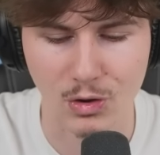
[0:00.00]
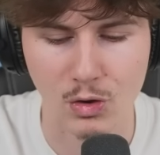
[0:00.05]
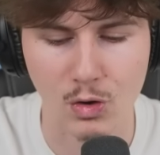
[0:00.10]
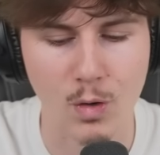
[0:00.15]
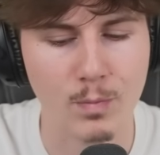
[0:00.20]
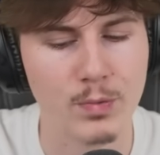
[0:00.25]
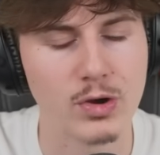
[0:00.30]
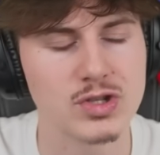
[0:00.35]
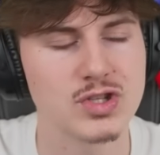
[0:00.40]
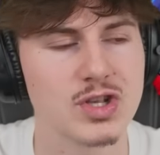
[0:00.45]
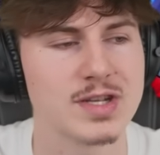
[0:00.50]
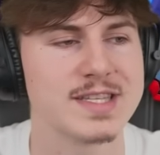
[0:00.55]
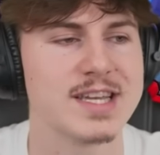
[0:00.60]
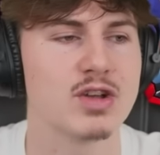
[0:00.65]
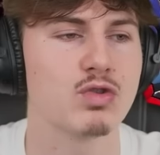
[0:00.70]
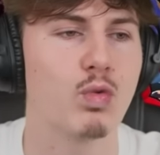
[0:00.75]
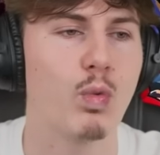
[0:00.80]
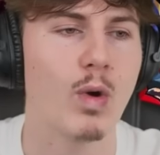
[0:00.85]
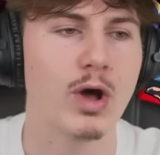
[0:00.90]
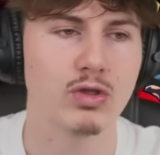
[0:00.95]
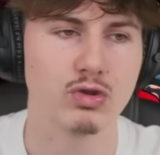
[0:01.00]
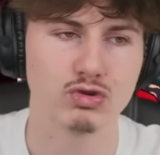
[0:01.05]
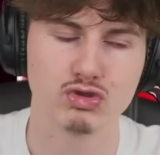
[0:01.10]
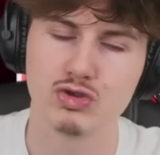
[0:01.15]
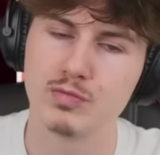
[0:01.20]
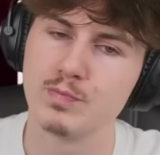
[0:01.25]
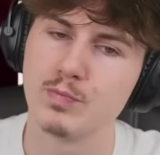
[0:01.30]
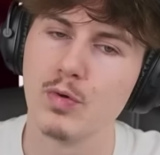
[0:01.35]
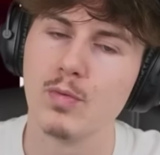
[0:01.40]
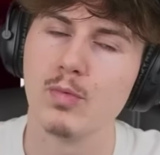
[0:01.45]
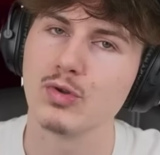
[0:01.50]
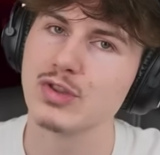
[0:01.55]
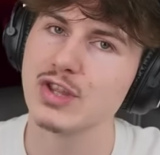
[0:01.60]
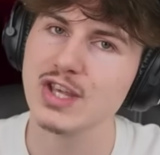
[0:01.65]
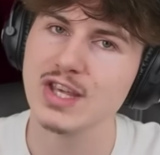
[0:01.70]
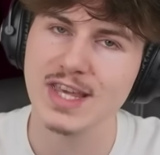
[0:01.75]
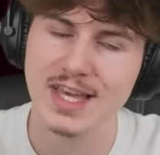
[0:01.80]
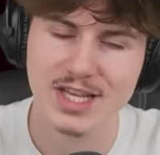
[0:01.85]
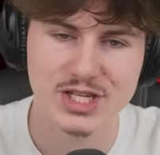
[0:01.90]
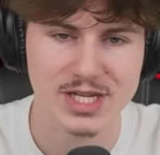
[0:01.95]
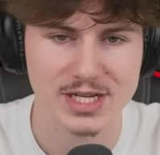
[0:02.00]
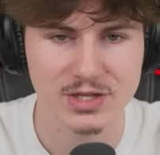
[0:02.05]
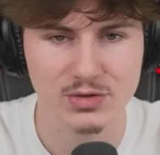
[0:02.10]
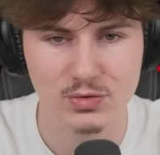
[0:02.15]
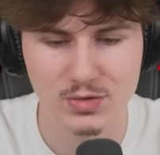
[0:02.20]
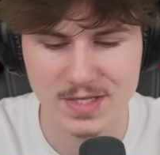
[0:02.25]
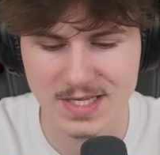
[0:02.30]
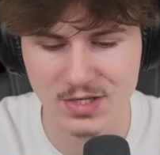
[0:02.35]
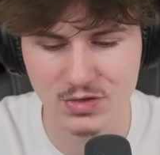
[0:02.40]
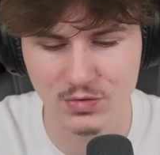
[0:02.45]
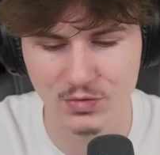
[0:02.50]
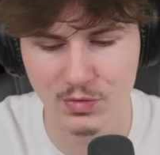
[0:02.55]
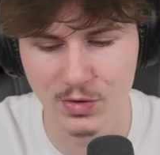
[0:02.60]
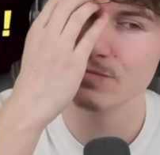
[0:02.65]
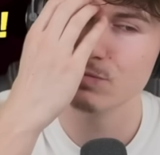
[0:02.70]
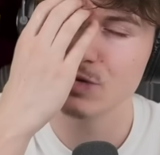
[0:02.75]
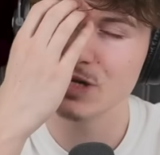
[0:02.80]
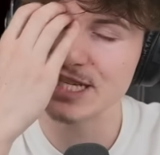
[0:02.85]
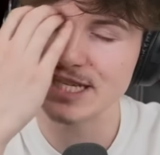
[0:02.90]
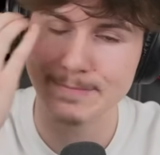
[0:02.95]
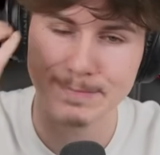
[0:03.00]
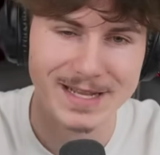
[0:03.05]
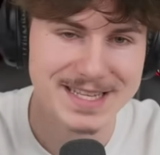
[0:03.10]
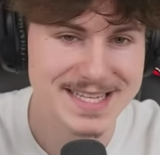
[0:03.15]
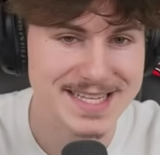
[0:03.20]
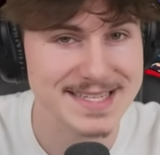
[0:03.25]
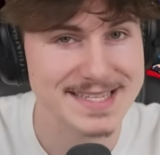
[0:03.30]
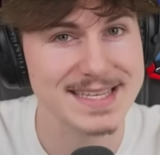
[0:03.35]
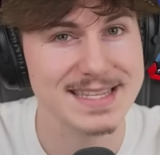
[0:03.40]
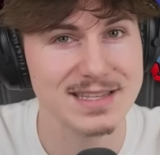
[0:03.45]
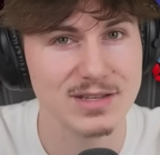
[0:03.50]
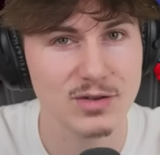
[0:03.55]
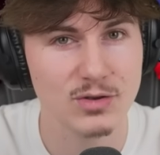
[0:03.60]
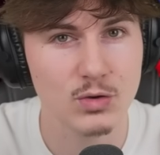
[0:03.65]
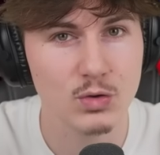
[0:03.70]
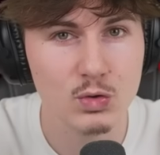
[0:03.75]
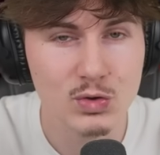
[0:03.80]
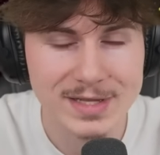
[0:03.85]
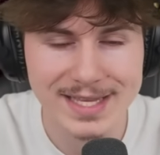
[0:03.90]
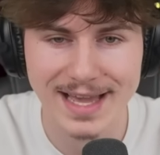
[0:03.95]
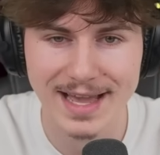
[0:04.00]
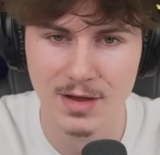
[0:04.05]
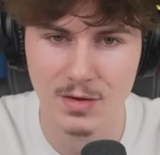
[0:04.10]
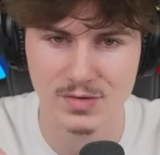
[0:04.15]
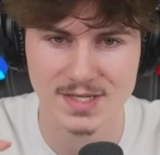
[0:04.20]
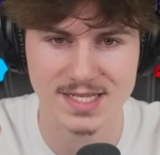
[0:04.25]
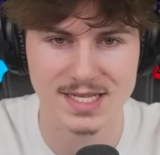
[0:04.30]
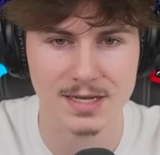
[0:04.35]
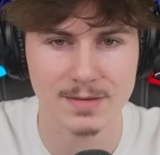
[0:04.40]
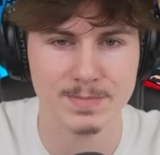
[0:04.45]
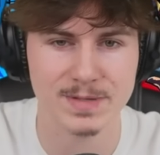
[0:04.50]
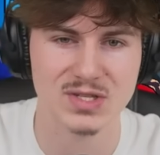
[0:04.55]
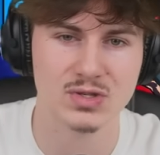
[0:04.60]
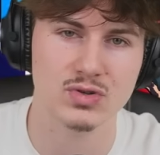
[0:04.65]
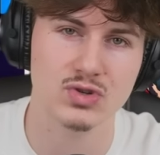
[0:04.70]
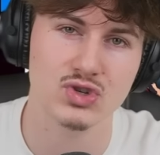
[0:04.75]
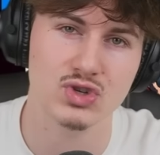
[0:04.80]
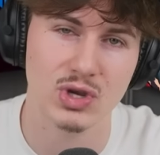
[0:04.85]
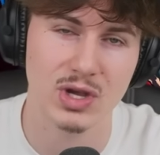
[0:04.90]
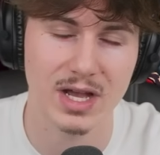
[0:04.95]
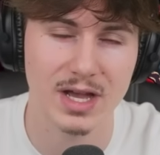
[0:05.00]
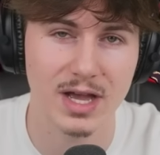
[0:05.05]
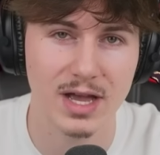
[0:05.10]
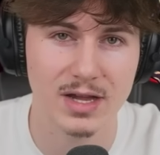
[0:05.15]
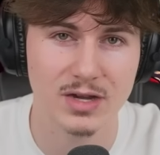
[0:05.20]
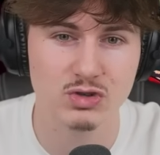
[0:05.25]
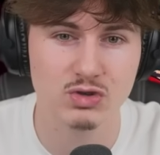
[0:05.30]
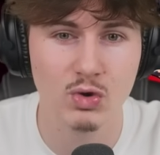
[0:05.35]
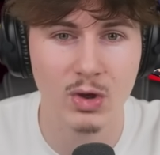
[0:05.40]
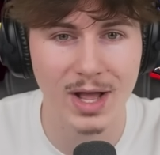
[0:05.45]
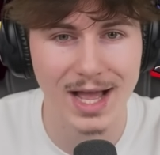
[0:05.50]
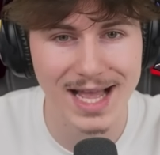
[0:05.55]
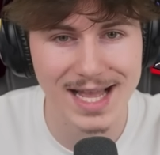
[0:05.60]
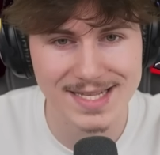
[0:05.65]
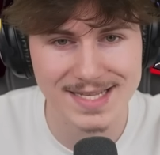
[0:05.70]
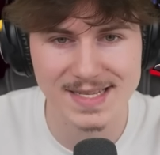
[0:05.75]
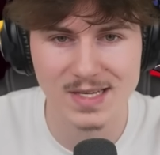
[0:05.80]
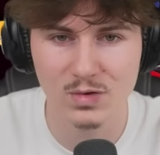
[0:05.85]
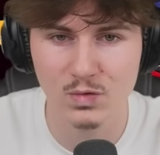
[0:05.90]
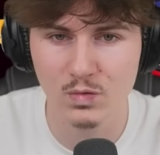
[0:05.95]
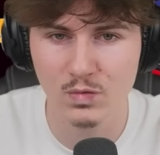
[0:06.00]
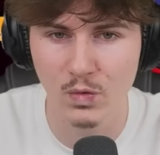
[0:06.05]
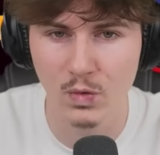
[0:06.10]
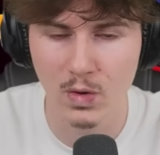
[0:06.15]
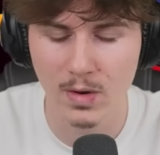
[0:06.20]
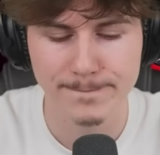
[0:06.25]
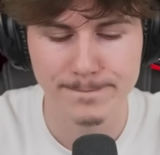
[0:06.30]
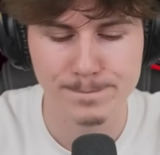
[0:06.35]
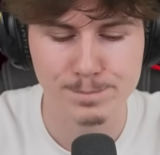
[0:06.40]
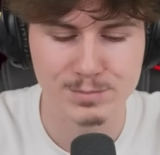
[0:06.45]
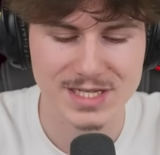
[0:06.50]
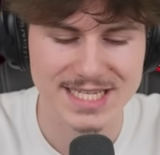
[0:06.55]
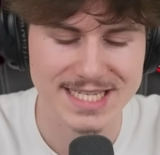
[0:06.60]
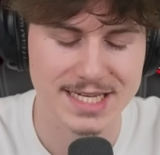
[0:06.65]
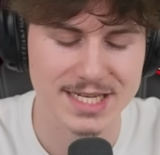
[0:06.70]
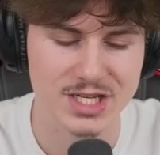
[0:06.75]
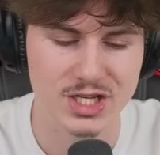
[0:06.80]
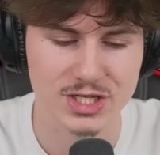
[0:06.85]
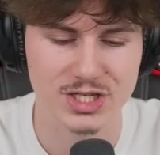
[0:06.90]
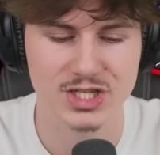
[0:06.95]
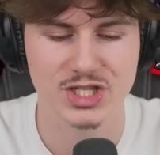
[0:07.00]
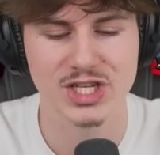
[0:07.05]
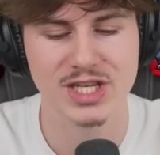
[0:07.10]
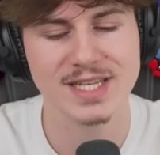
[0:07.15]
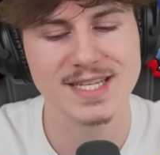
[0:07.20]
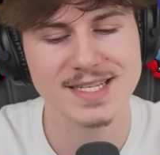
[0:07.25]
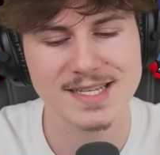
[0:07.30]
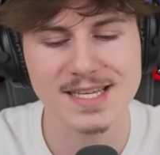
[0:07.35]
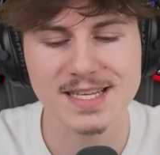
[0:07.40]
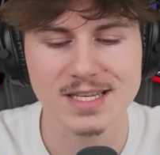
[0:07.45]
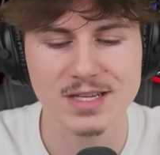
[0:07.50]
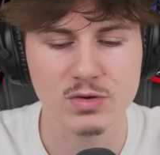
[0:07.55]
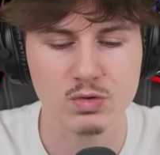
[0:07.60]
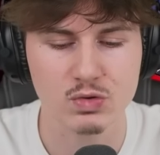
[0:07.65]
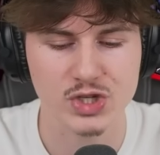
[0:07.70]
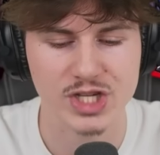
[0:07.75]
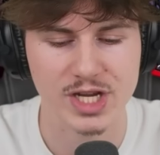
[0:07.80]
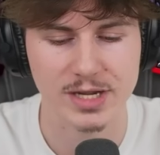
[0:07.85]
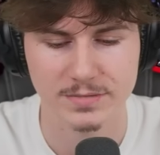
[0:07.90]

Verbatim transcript: peux en sortir 3, donc tu peux monter crescendo si tu veux. Moi, j'ai pas des skins ultra anciens parce que je suis un joueur assez nouveau. Ouais, pareil. Hein. J'ai des skins qui coûtent cher.